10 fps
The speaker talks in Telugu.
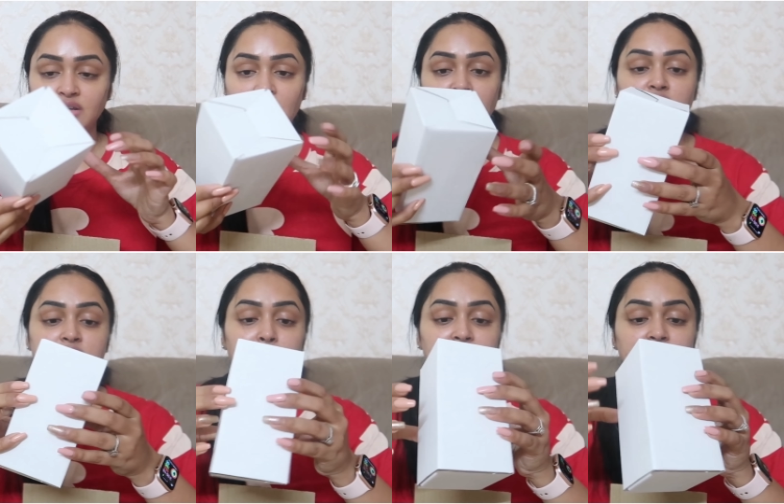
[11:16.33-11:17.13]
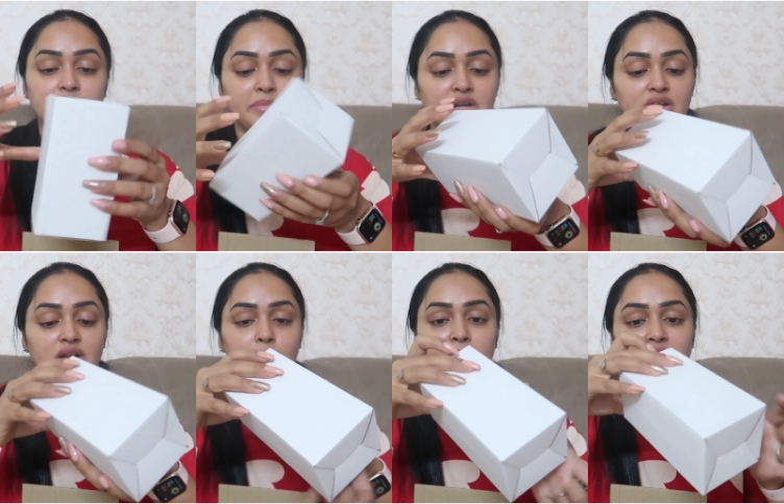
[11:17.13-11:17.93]
కానీ అన్నీ సపరేట్
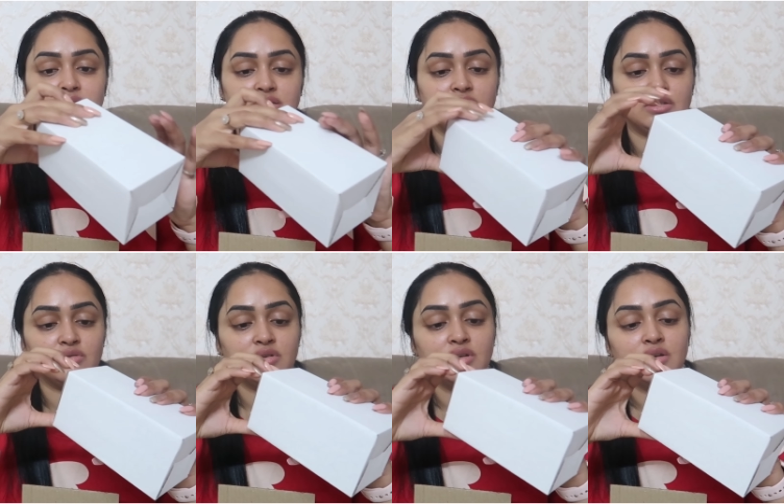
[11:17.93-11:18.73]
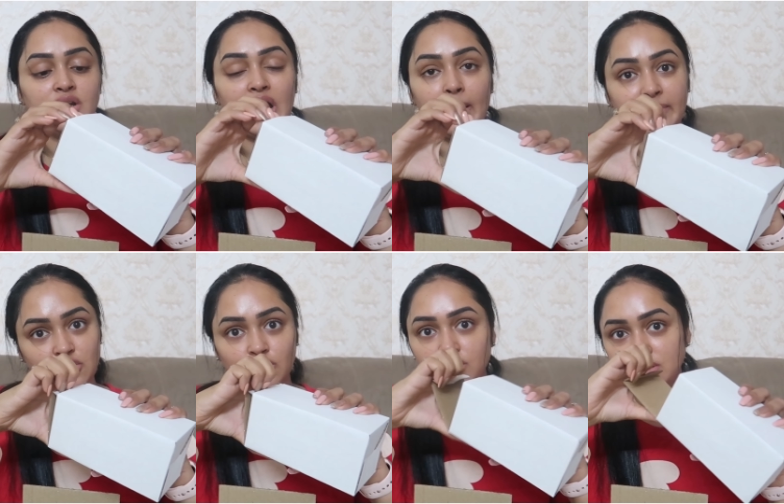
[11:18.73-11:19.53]
సపరేట్గా ఇలా ప్యాక్ చేశారు
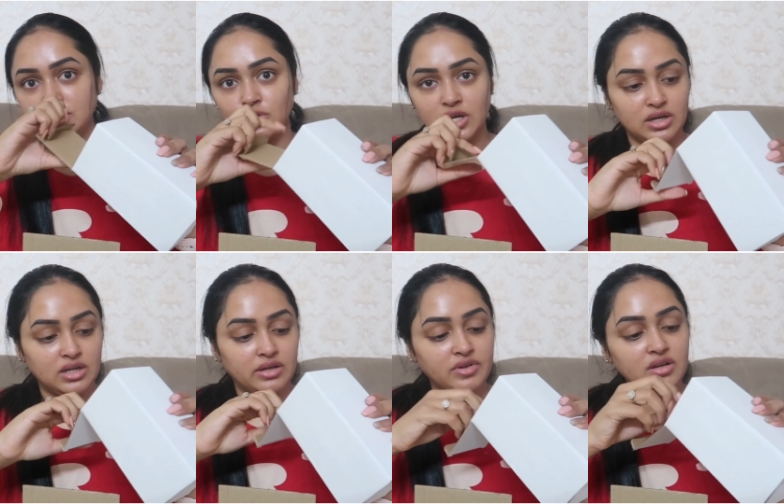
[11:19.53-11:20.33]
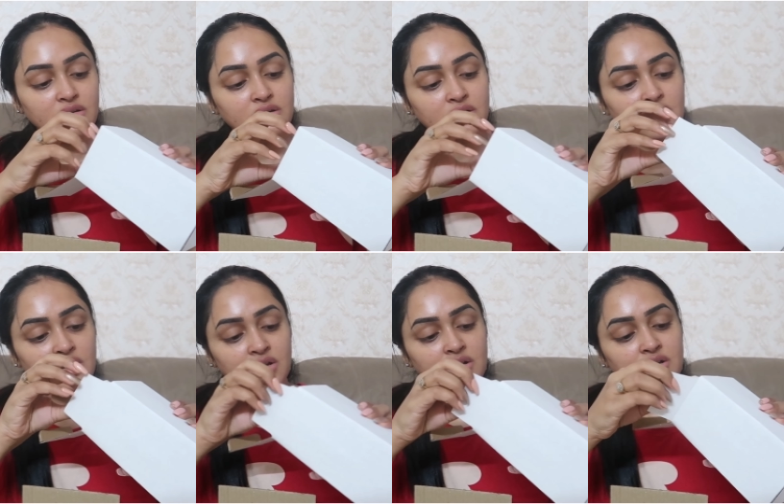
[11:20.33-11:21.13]
అమెజాన్లో తీసుకున్నాను నేను ఇది
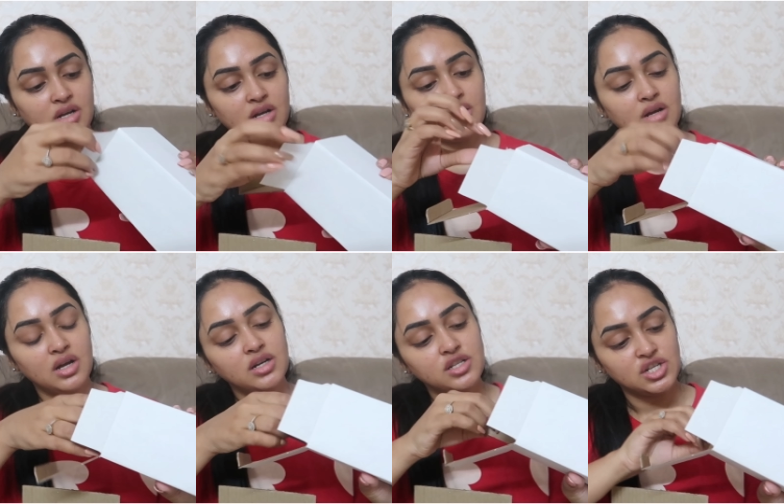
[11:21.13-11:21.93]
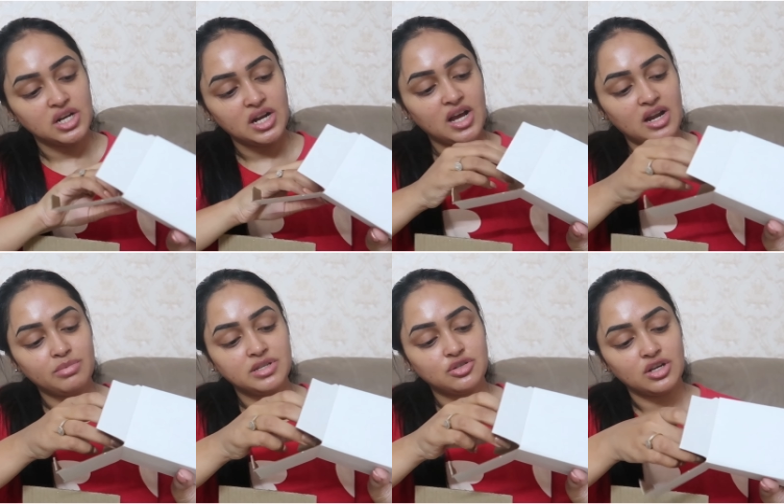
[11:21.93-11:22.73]
ఇవి చిన్నగా
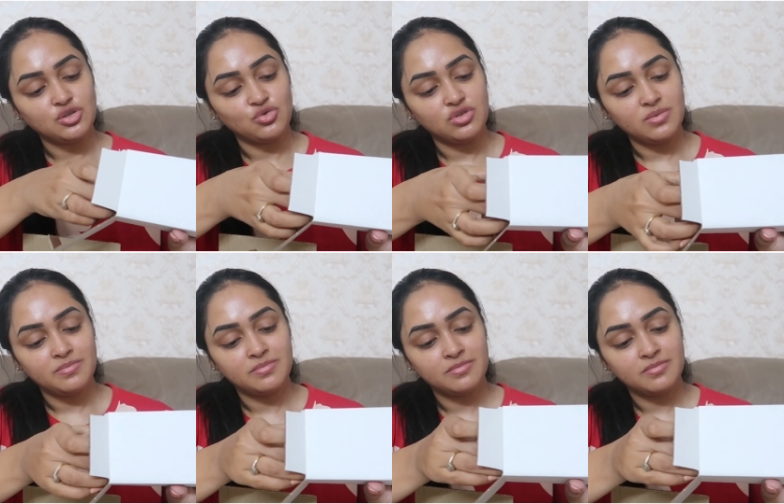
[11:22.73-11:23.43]
అనిపిస్తున్నాయి చూద్దాం